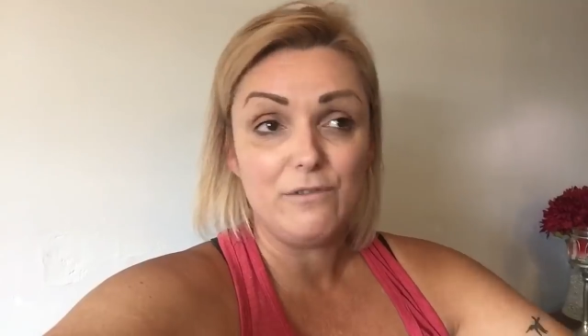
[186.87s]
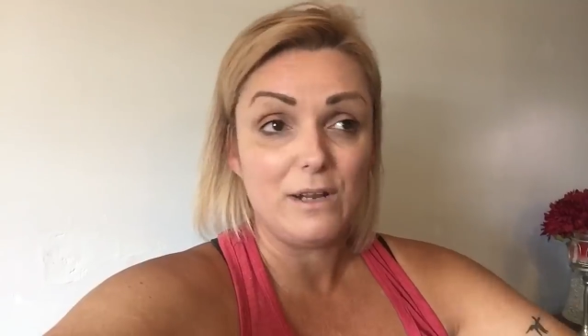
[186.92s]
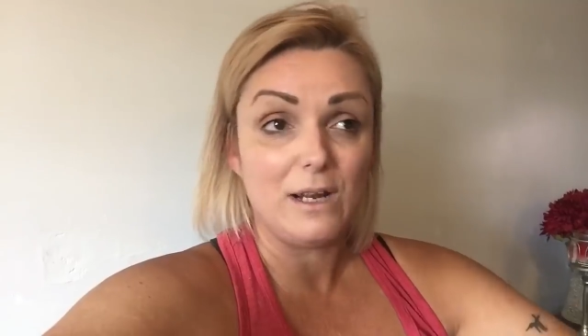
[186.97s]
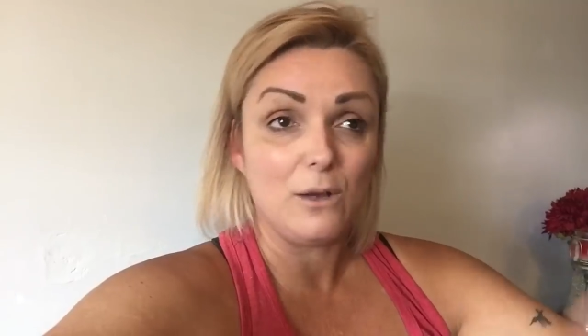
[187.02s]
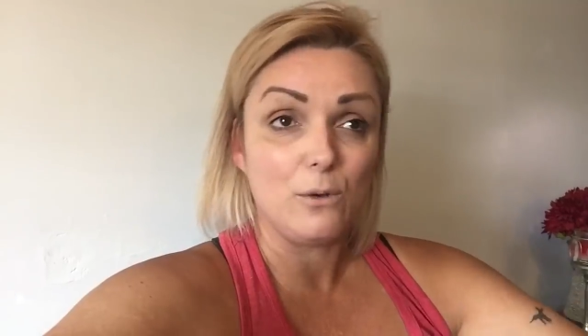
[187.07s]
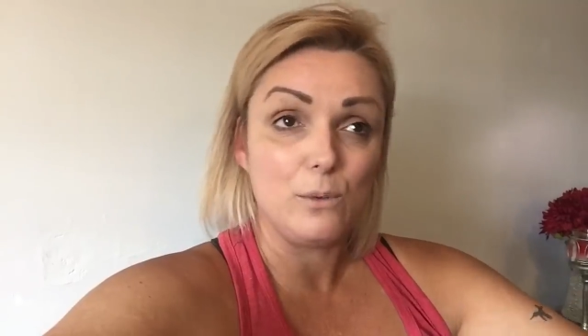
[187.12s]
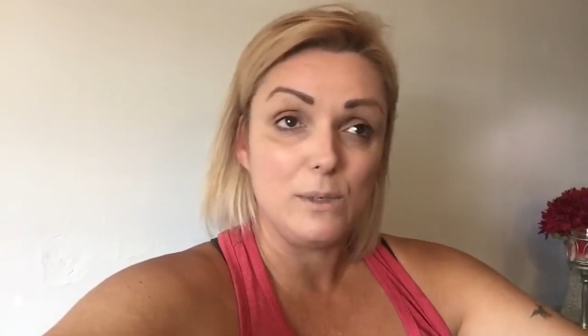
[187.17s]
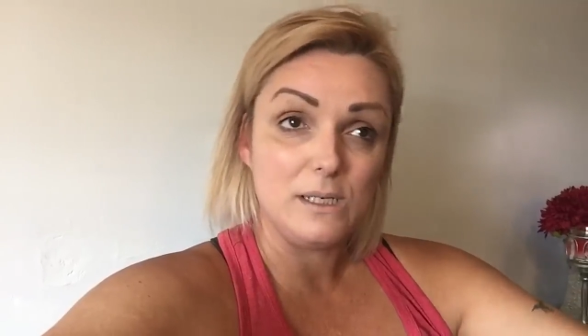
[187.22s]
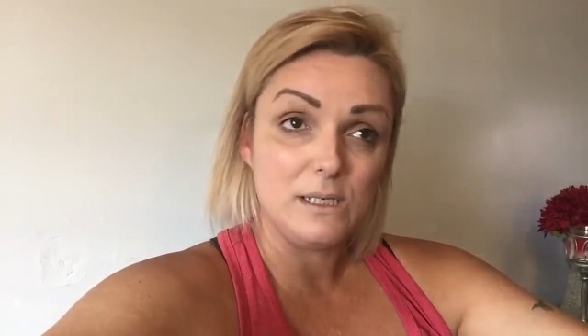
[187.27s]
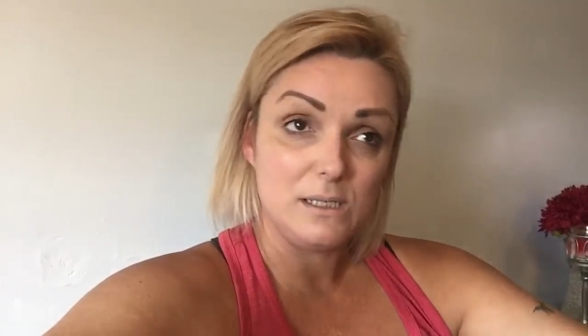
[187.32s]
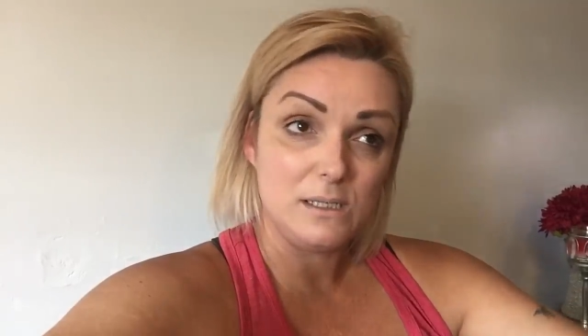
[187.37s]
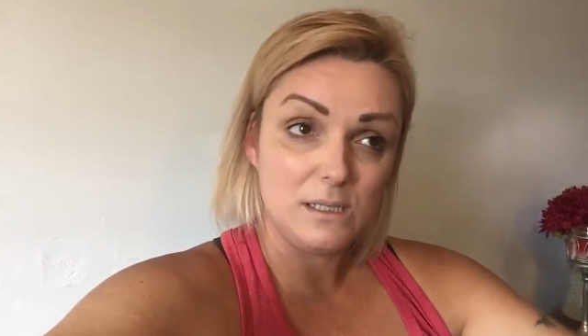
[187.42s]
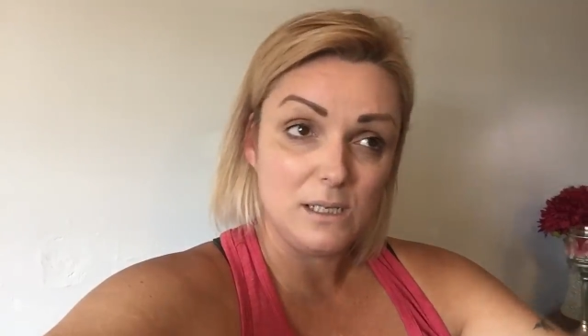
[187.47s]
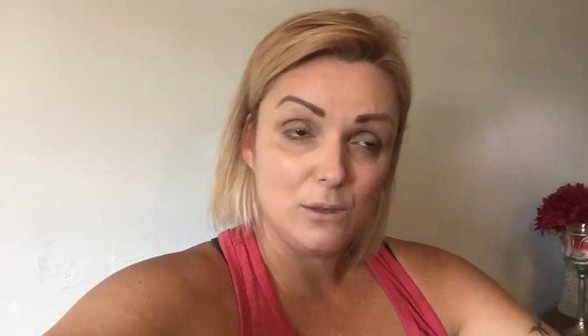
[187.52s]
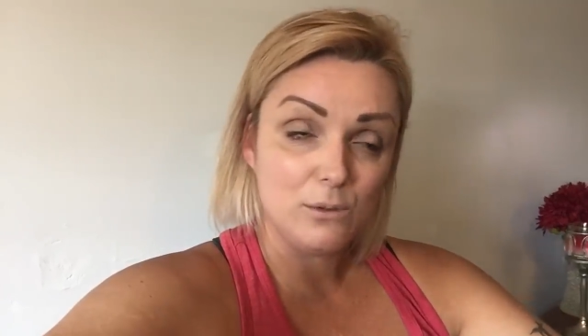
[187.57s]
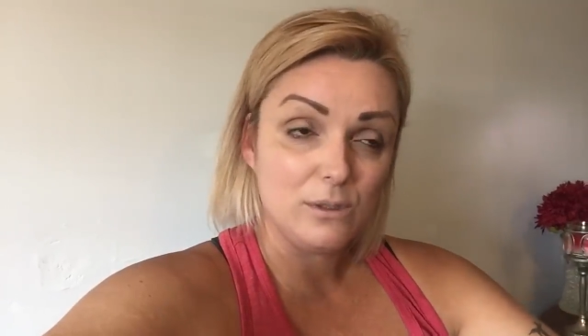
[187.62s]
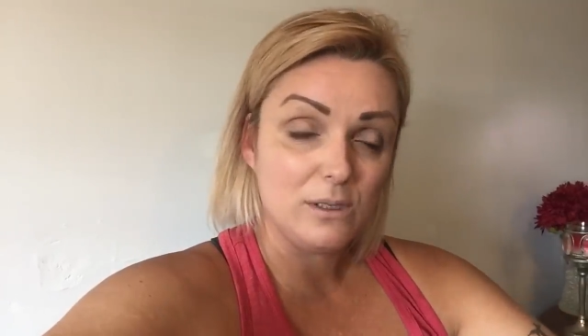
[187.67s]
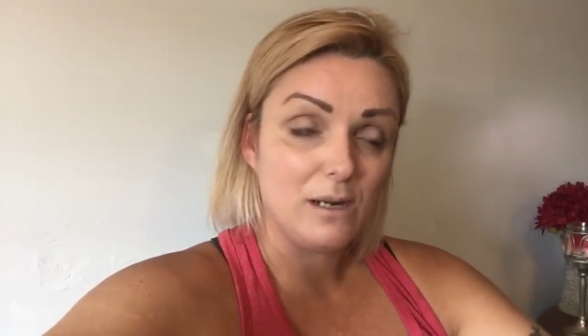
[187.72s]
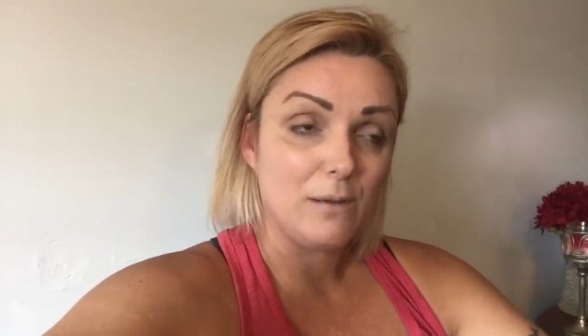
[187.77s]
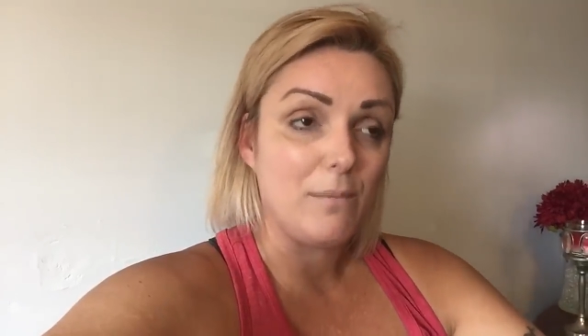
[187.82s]
vai lá
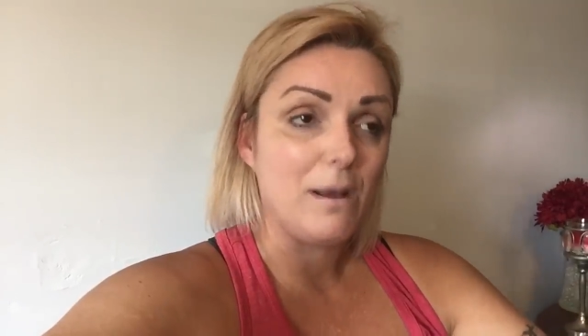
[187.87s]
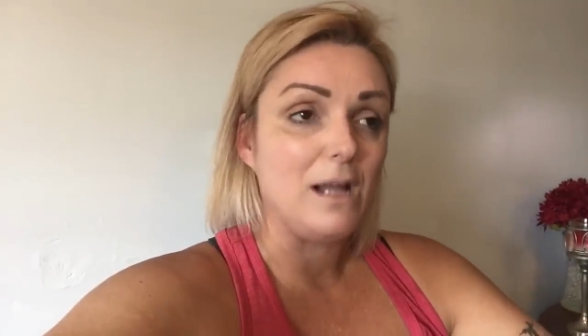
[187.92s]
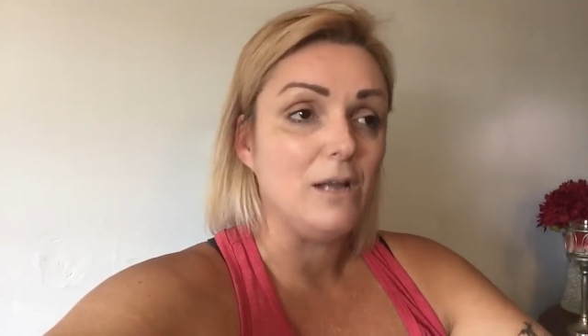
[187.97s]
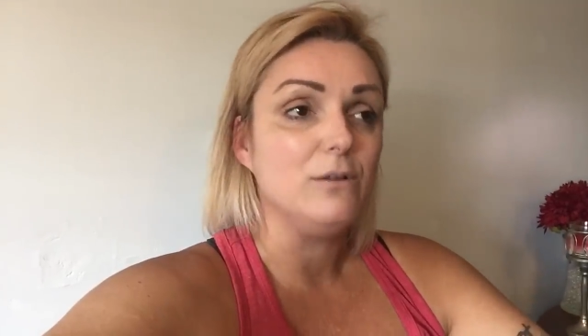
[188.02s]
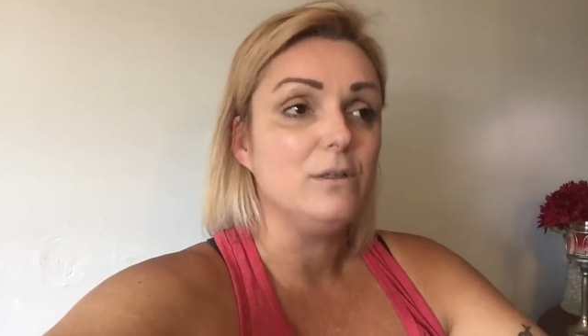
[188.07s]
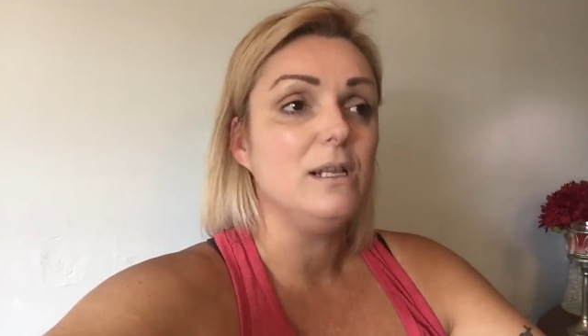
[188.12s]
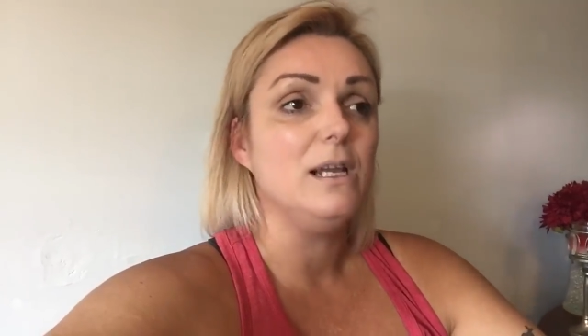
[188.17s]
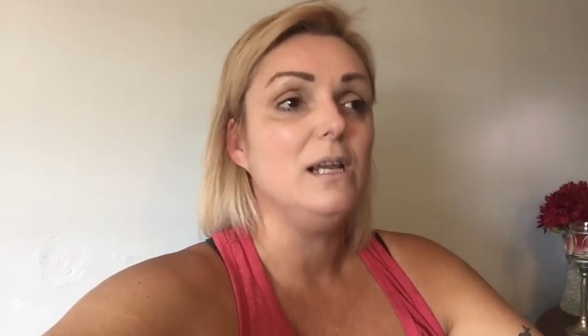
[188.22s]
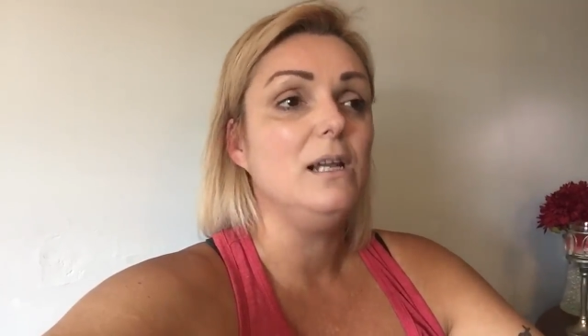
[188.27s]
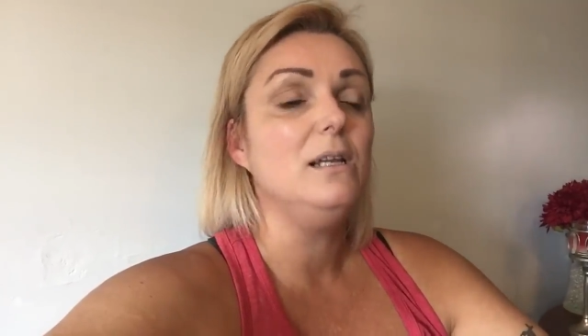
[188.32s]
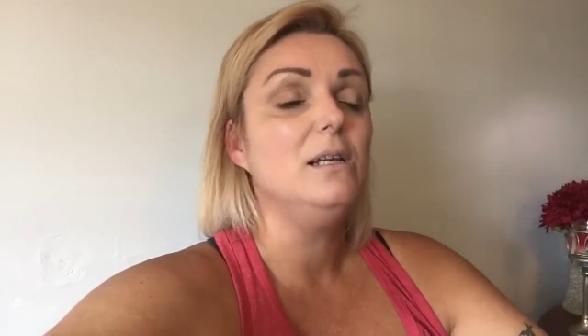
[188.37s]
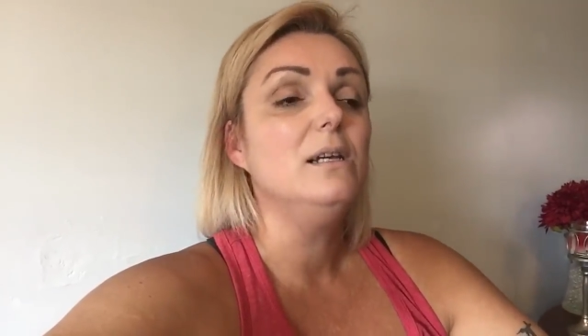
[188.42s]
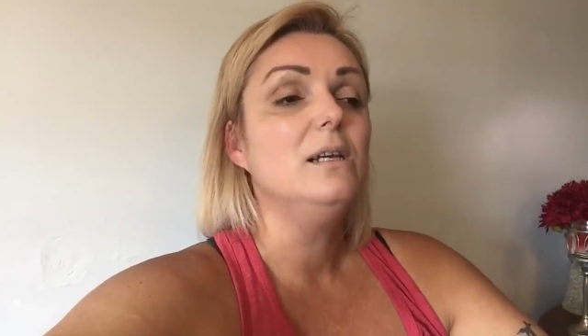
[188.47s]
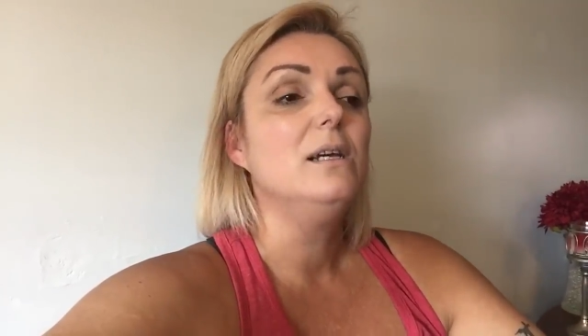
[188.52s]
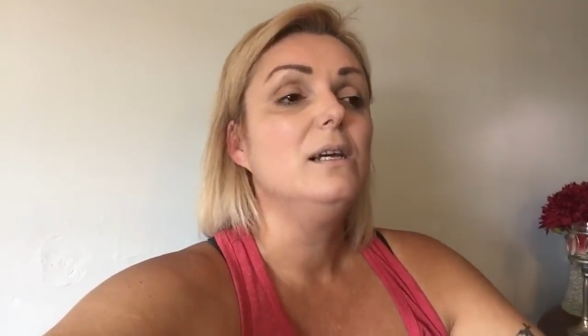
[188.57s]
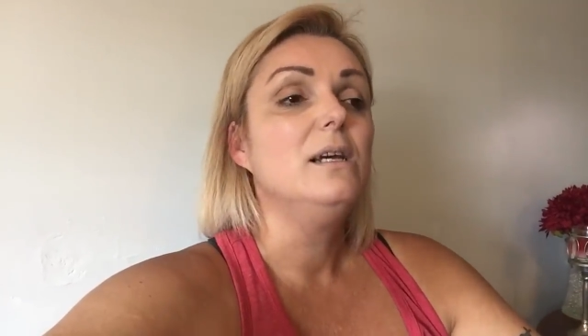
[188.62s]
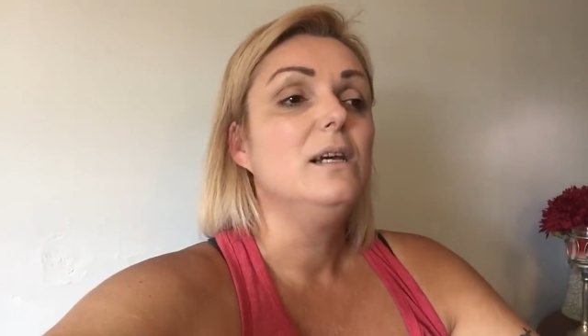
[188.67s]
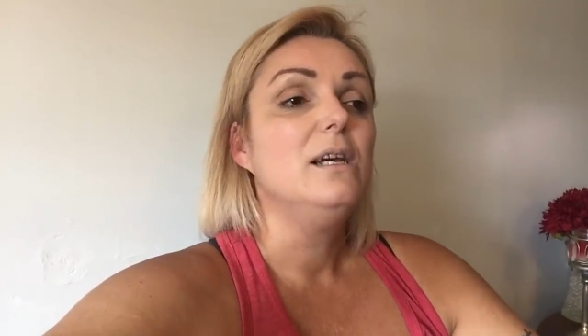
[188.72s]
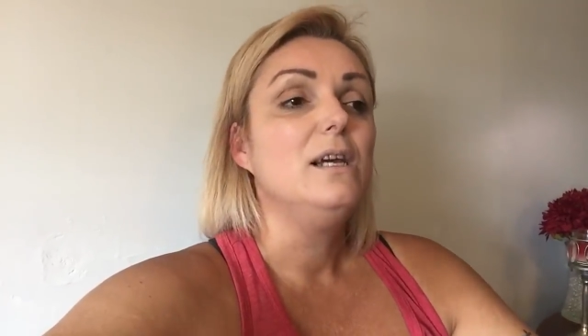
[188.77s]
conhecer o trabalho dele.